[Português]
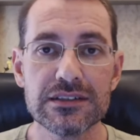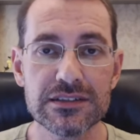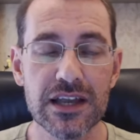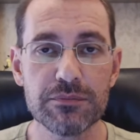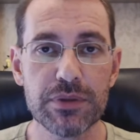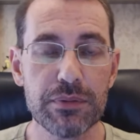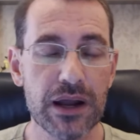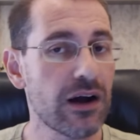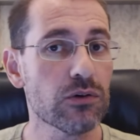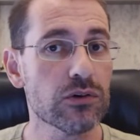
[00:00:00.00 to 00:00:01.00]
Sempre.
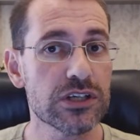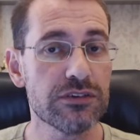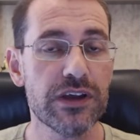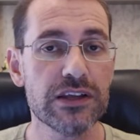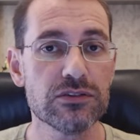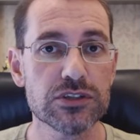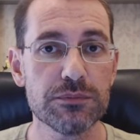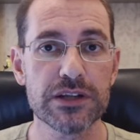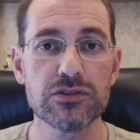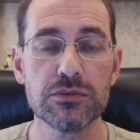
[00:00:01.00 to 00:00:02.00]
Para cálculo de efeito de
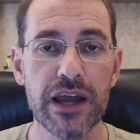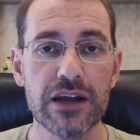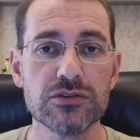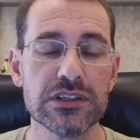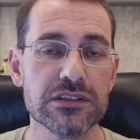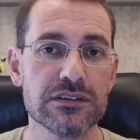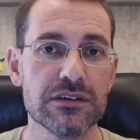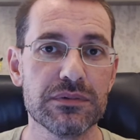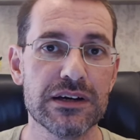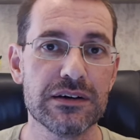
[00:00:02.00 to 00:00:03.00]
preço médio, é,
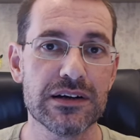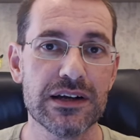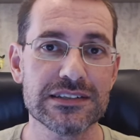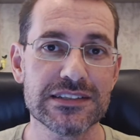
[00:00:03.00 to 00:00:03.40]
é,